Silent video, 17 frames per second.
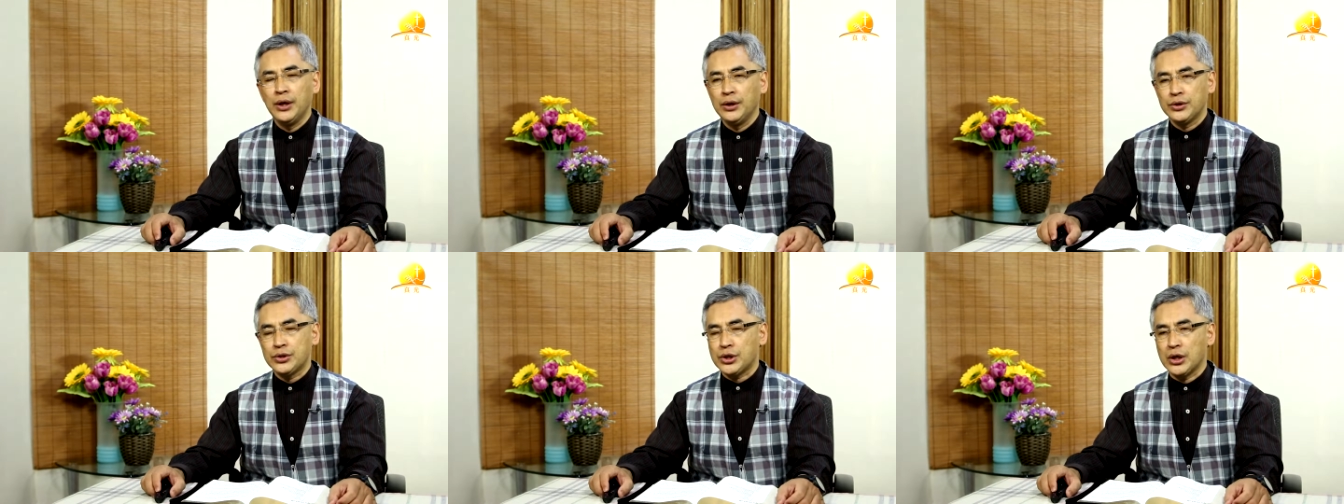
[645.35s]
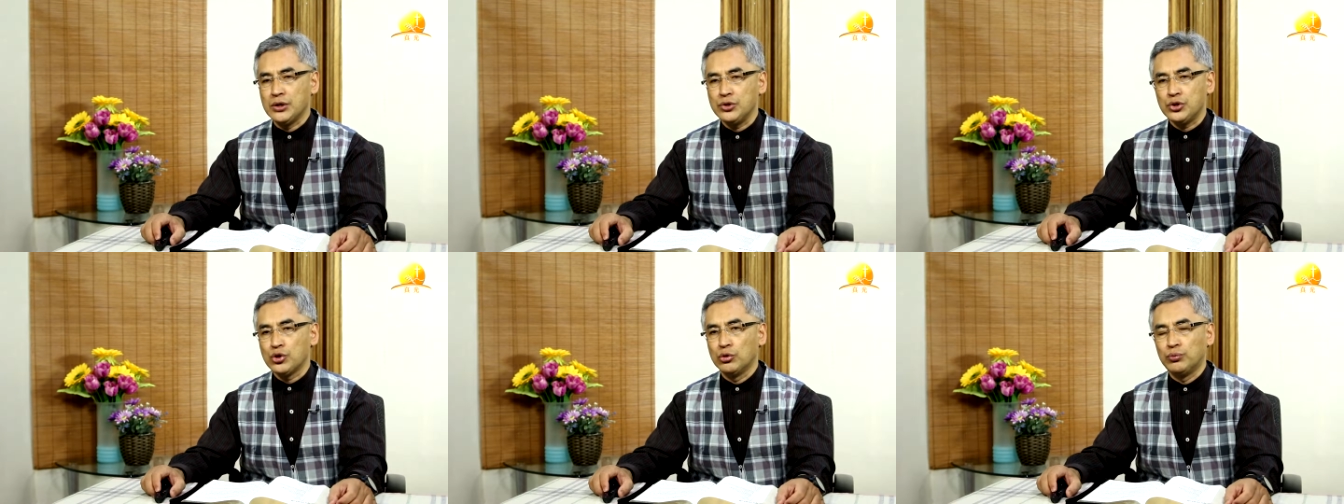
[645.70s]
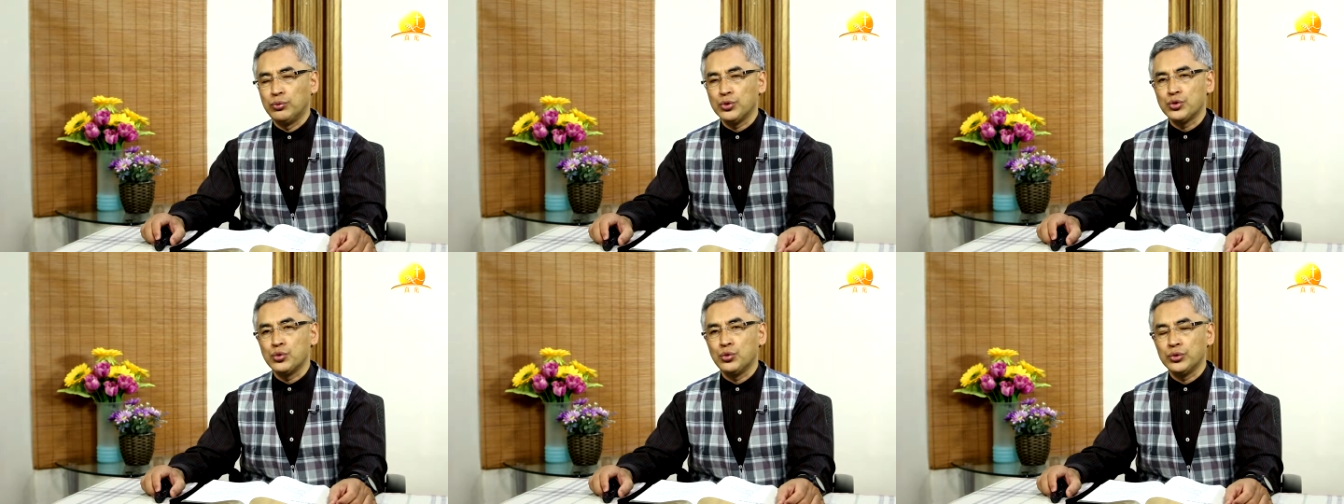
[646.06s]
承受
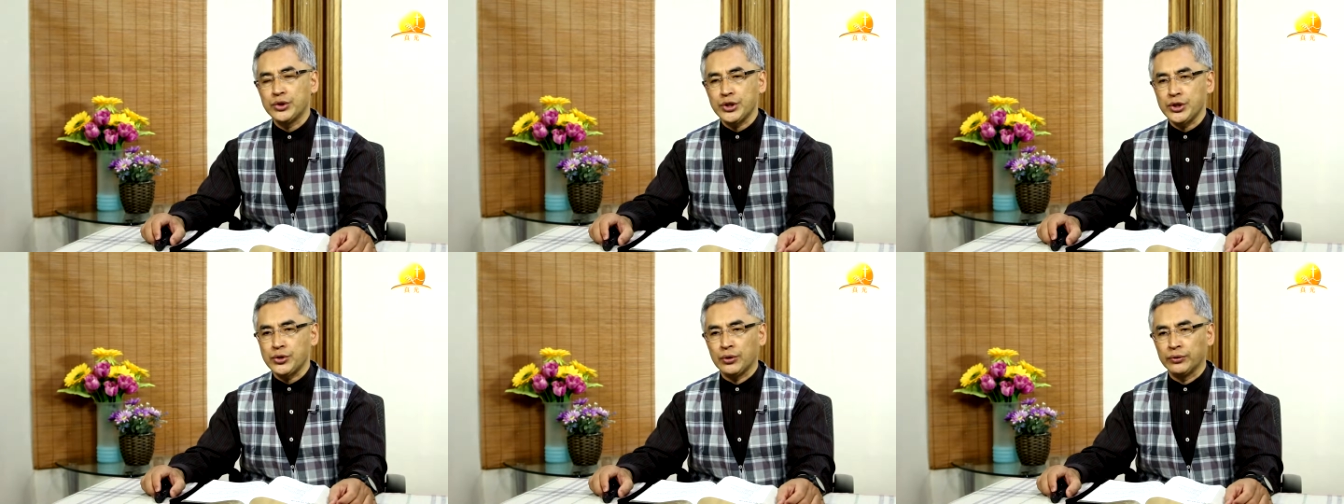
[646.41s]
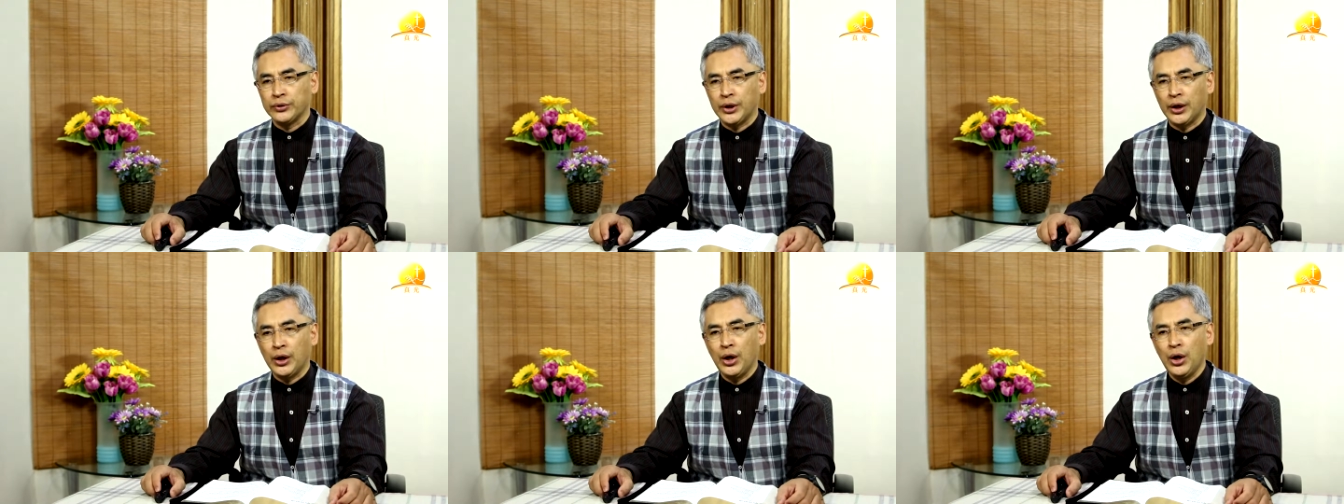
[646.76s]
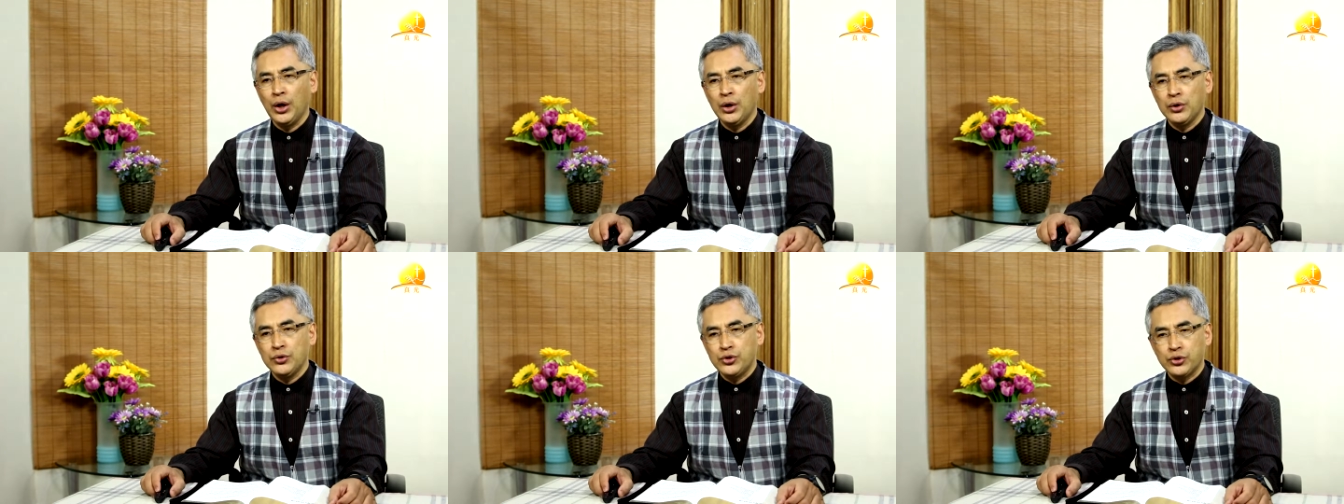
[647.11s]
不住这种的
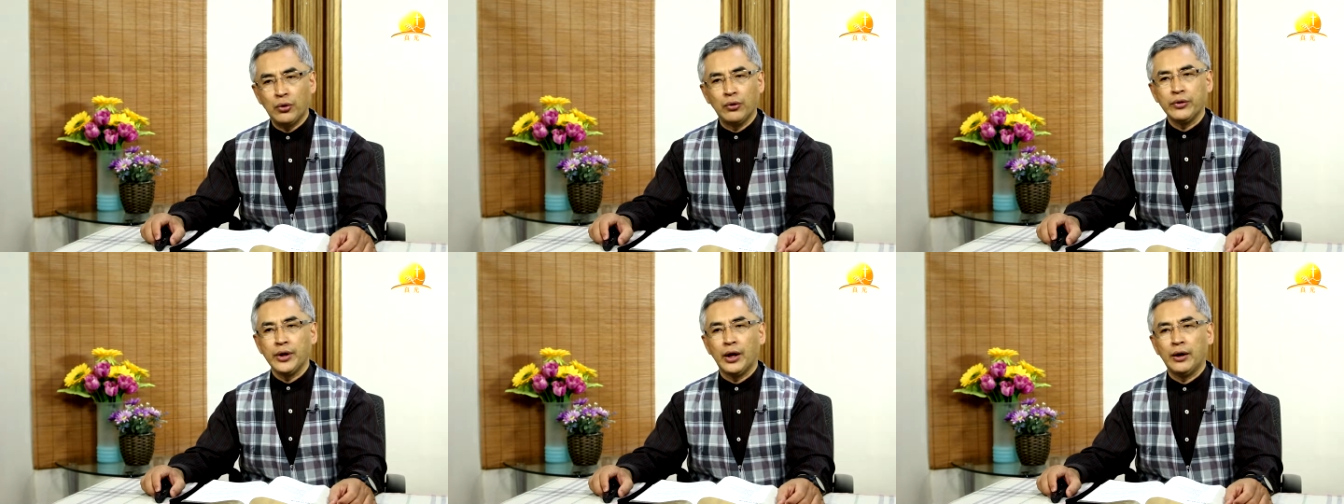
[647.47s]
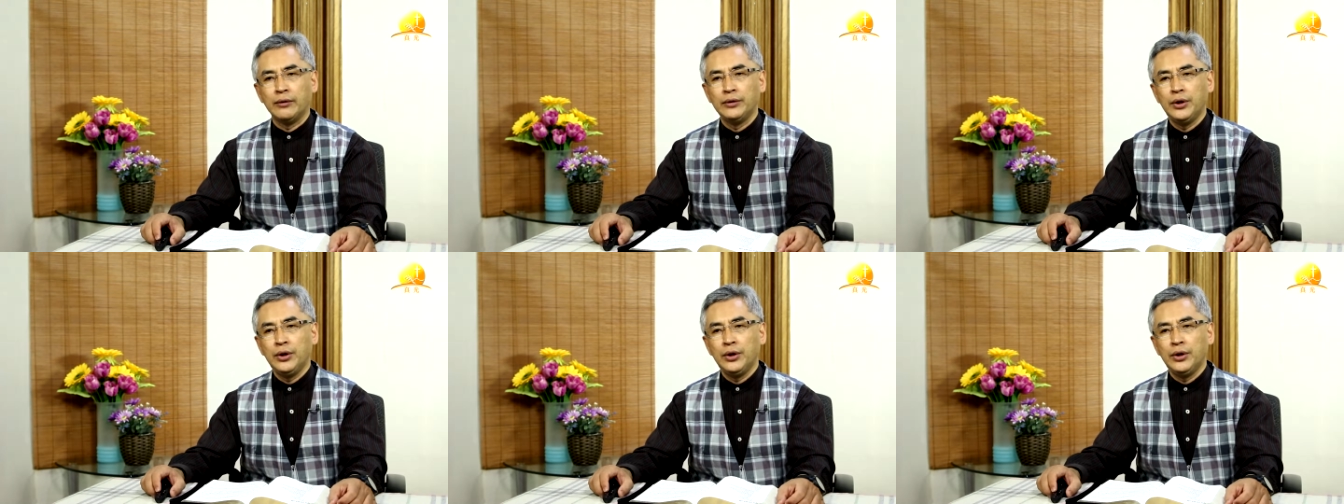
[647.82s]
荣耀，